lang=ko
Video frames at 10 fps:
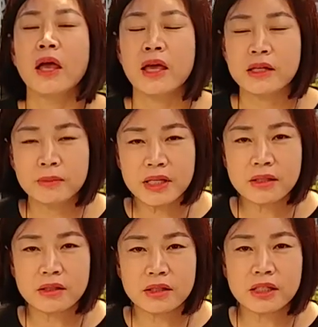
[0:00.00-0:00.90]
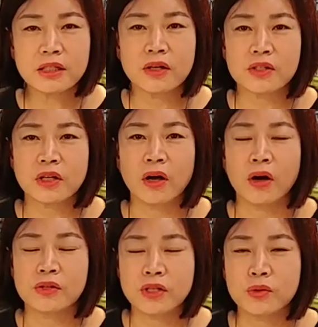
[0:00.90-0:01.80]
헤르메스를
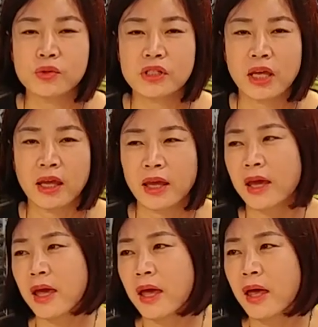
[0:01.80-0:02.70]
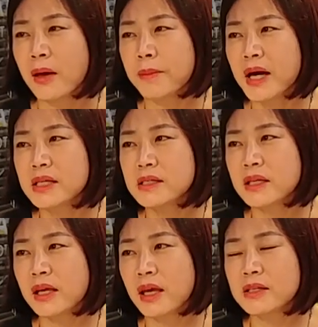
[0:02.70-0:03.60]
시켜서 제우스에게
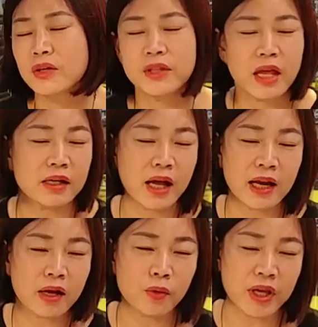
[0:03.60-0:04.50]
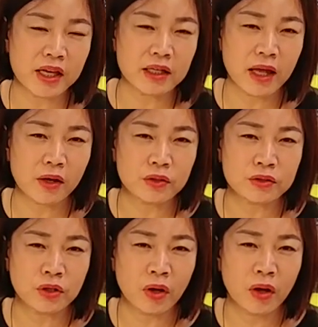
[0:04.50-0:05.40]
파리스에게 선택을 하라고 얘기를
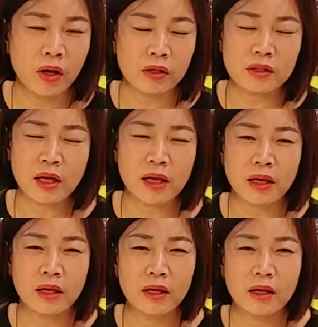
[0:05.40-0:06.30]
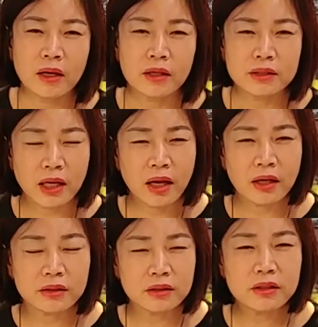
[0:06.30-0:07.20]
했거든요. 근데
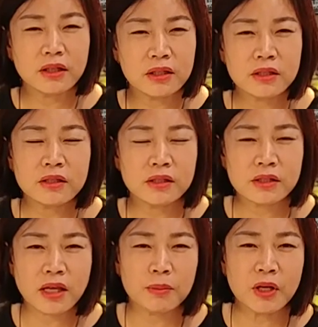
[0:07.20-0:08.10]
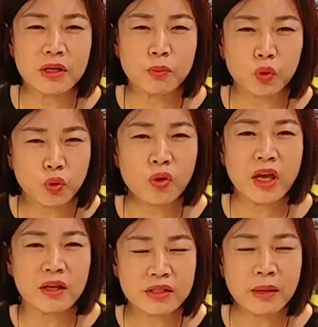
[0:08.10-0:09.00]
자, 그 여인들 세 명이
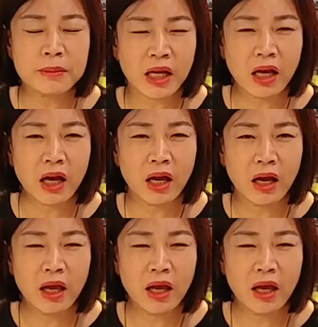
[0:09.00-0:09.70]
보통의 여자입니까?